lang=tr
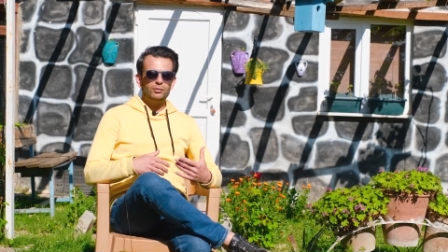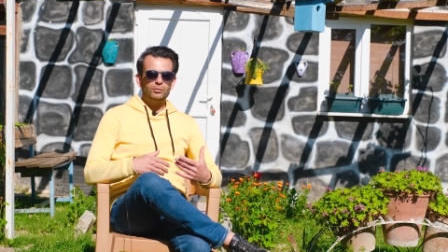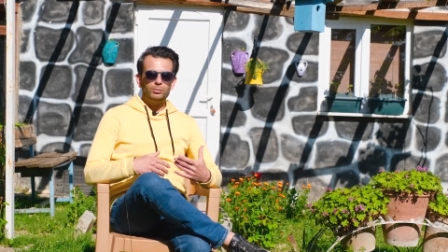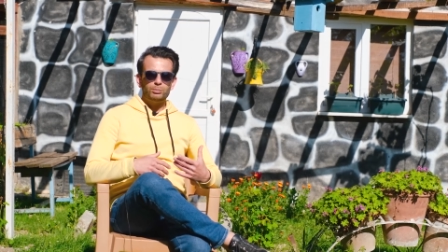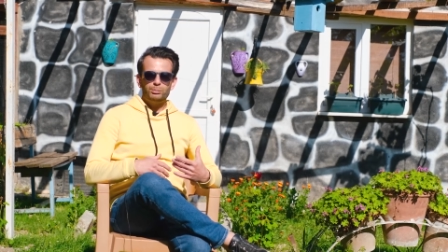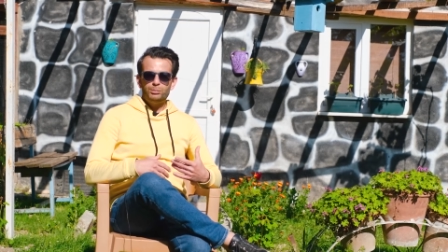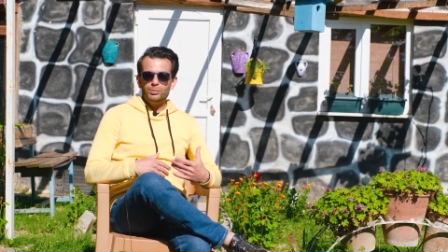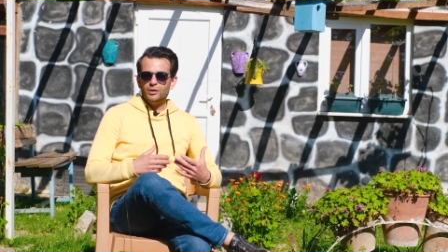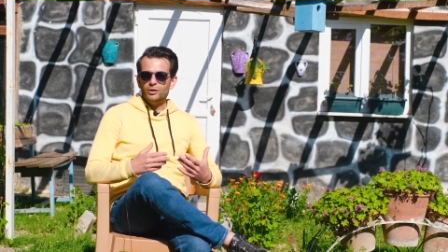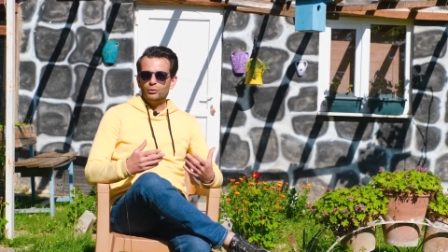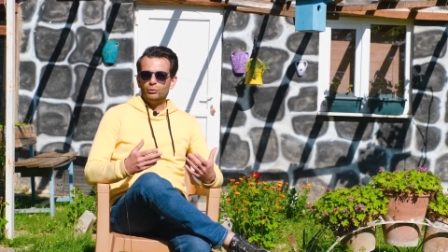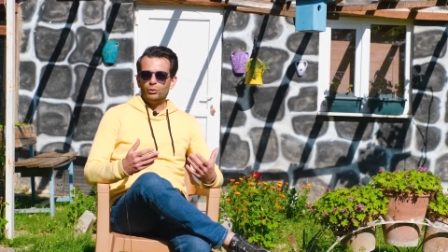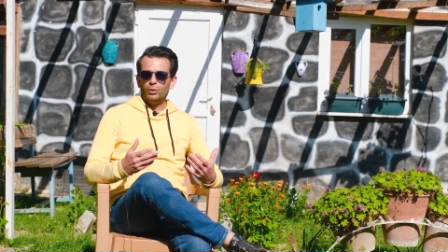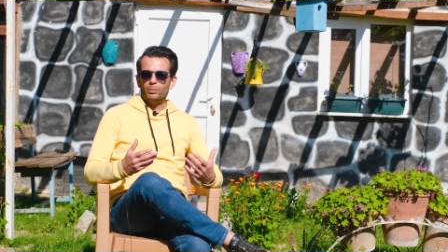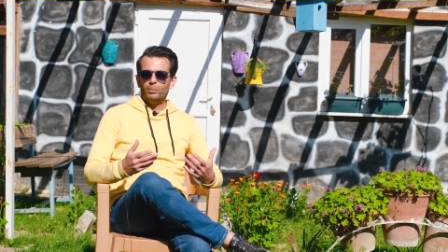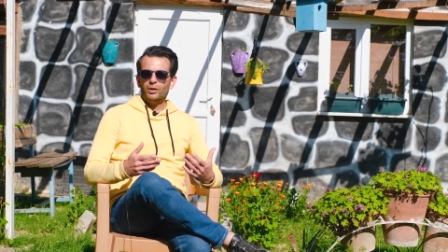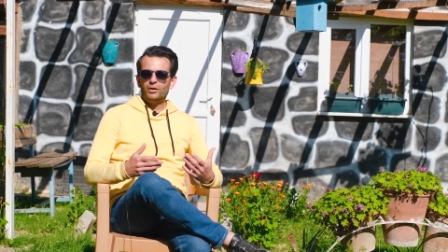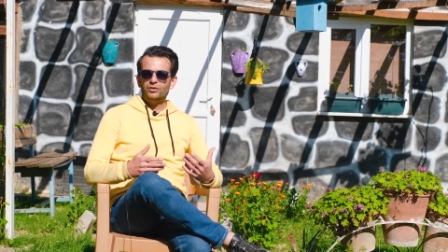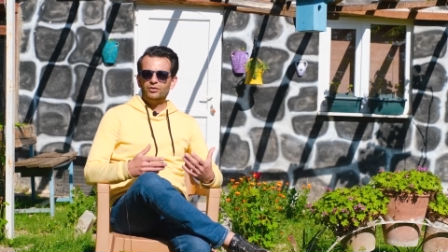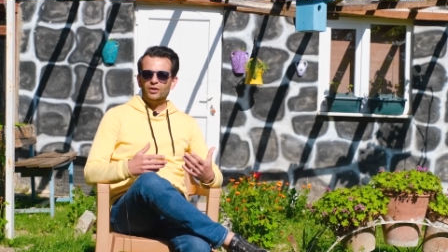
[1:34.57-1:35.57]

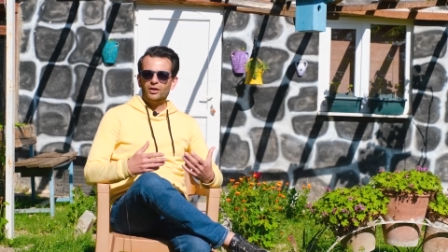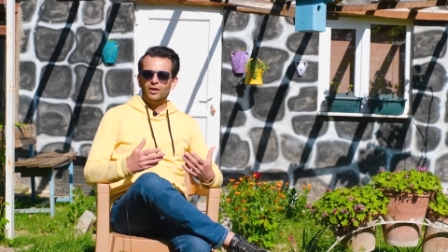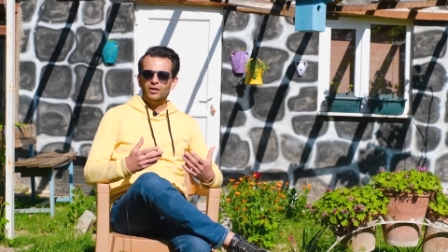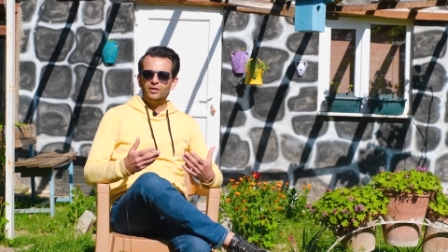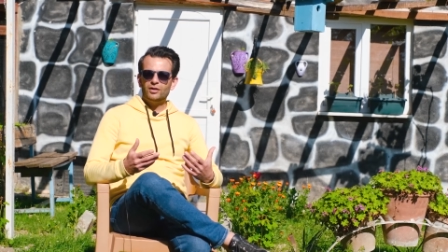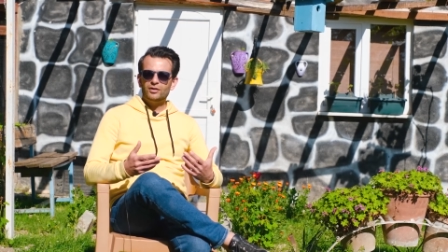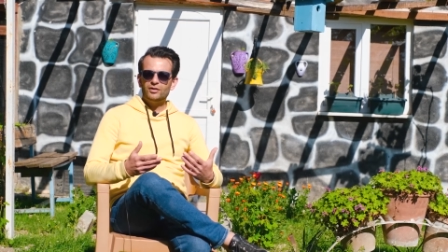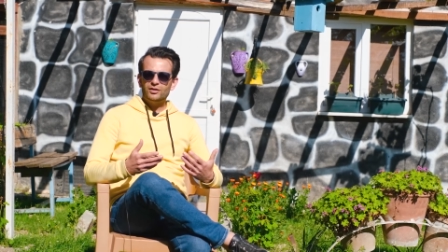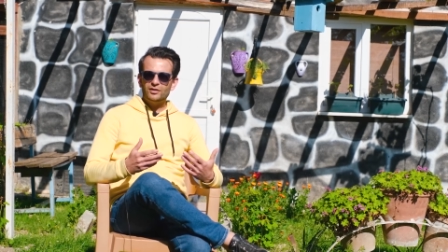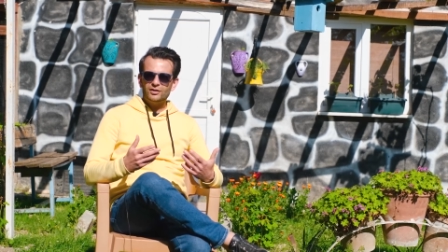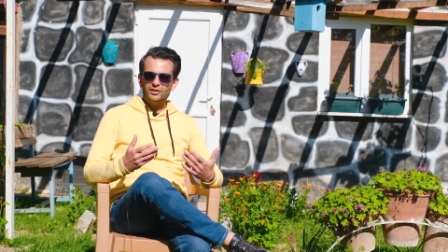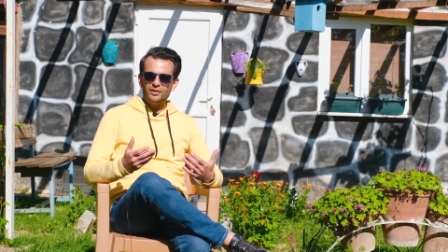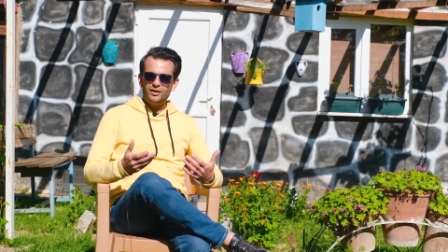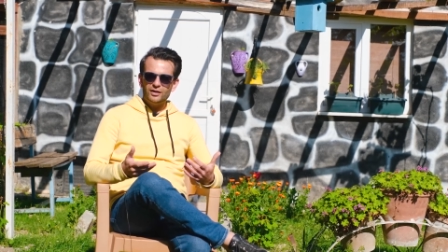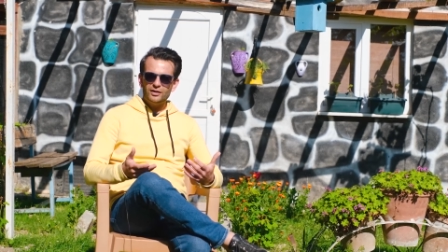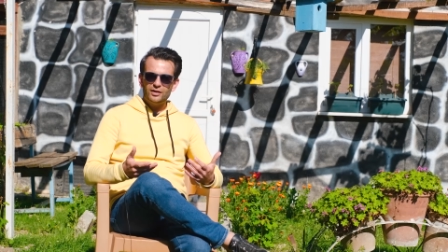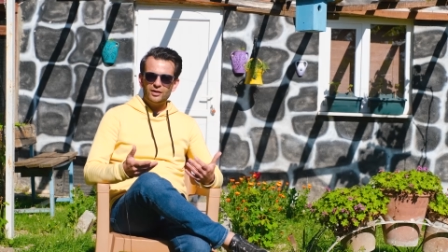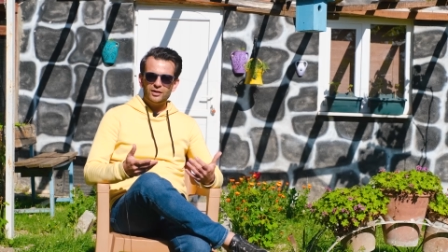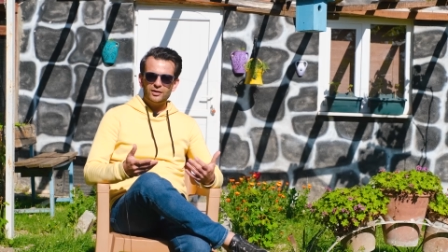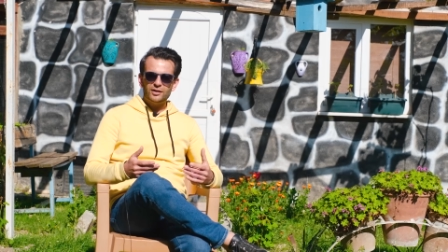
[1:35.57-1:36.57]
birçok başka
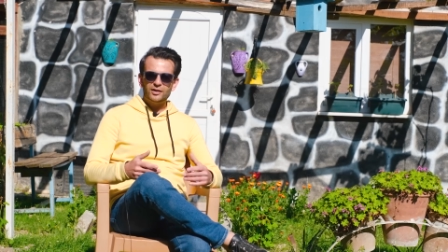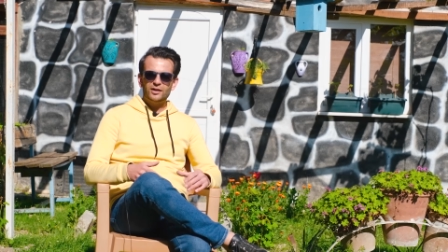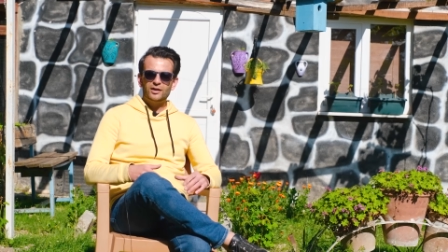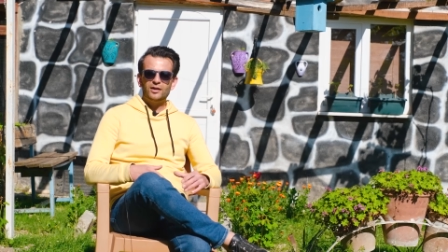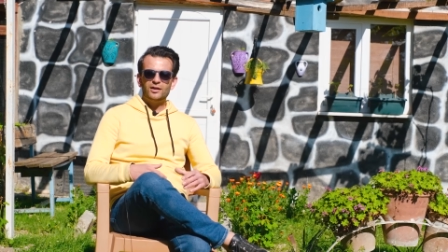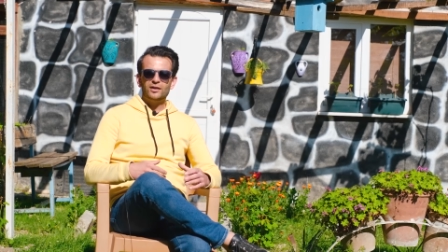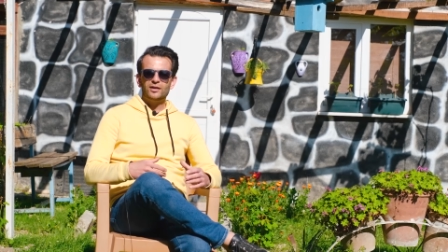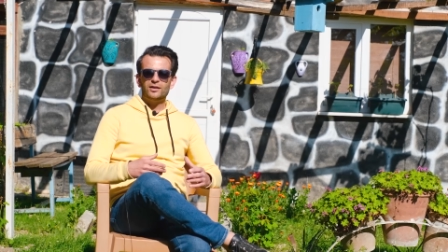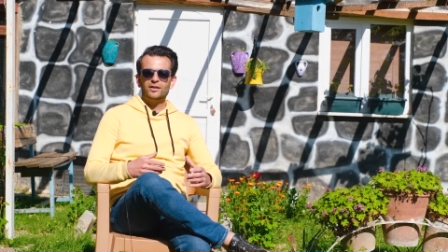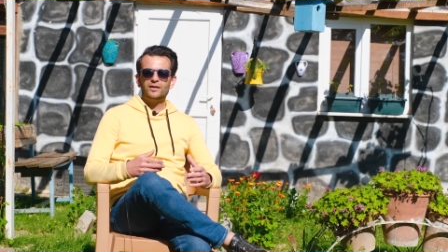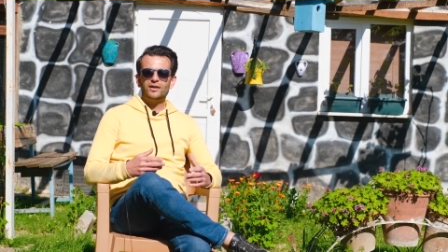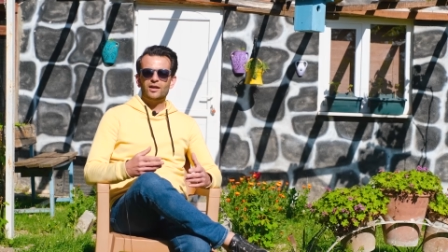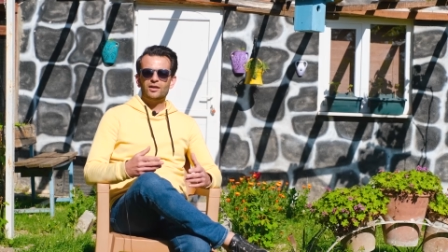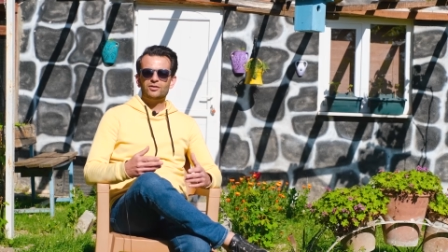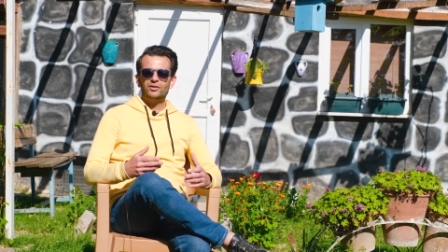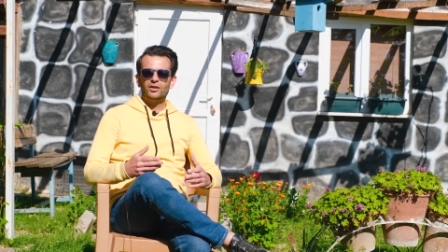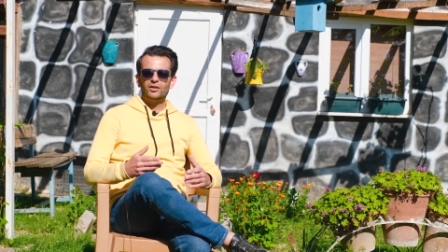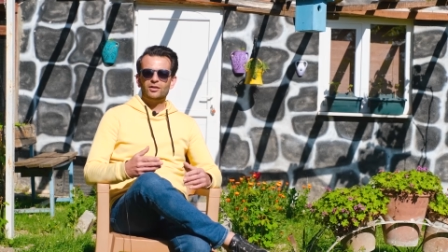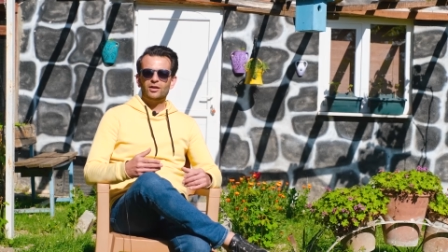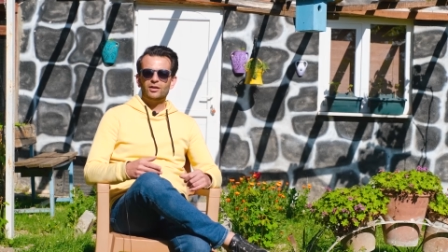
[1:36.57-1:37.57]
alanında da
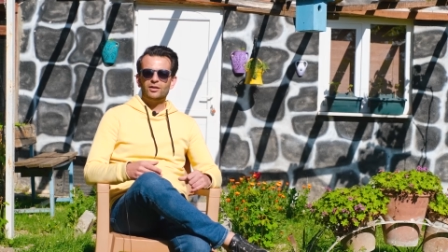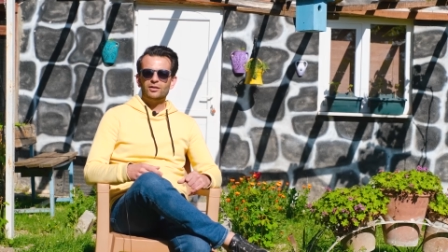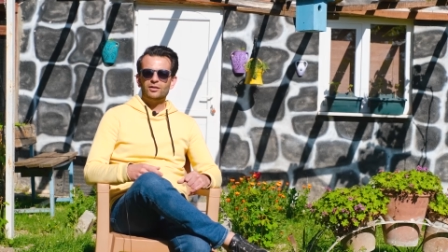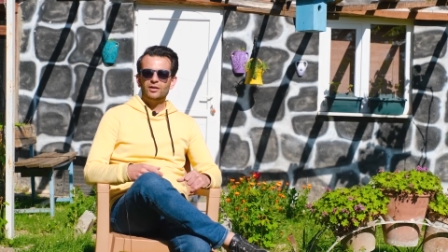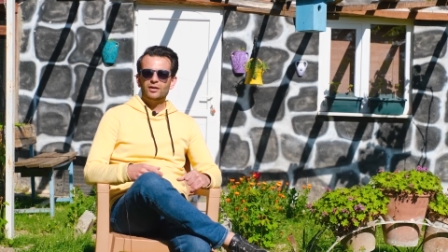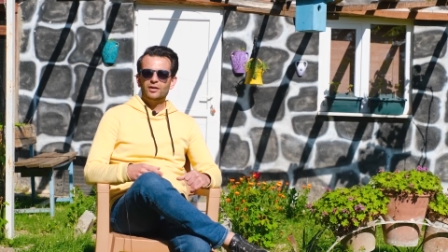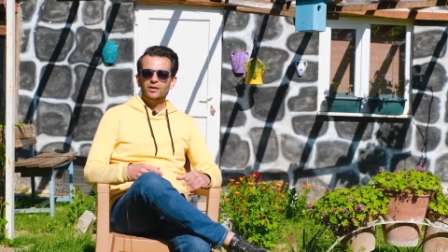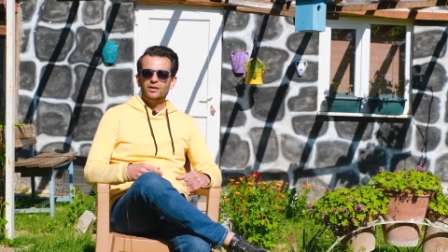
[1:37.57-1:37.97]
gerçekten